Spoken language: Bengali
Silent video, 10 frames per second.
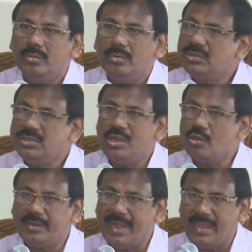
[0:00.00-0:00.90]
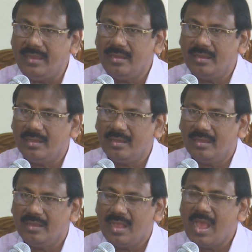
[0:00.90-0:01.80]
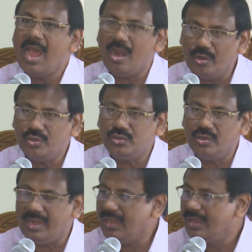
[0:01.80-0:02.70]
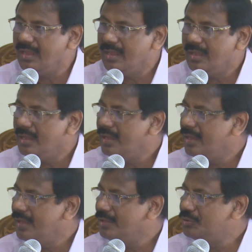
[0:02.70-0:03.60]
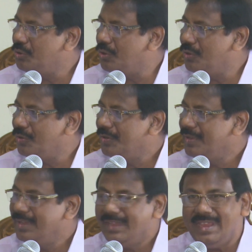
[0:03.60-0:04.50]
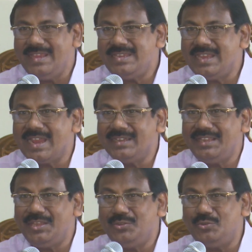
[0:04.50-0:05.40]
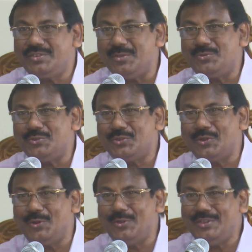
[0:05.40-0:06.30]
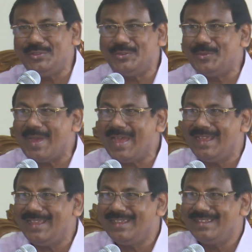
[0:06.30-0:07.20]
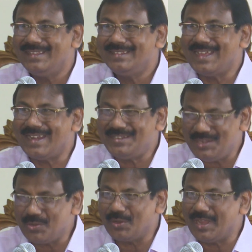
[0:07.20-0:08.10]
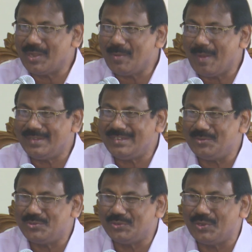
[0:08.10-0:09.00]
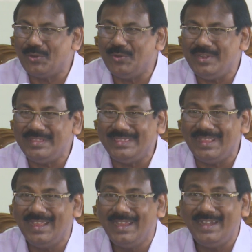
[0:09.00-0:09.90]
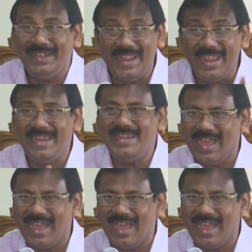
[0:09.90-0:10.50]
শিক্ষক নাই হাওড় অঞ্চলে তো এই শিক্ষার্থী কিন্তু সে উচ্চতর গণিত হয়তো বা তার শিক্ষকের অভাবে সে উচ্চতর গণিত নেই না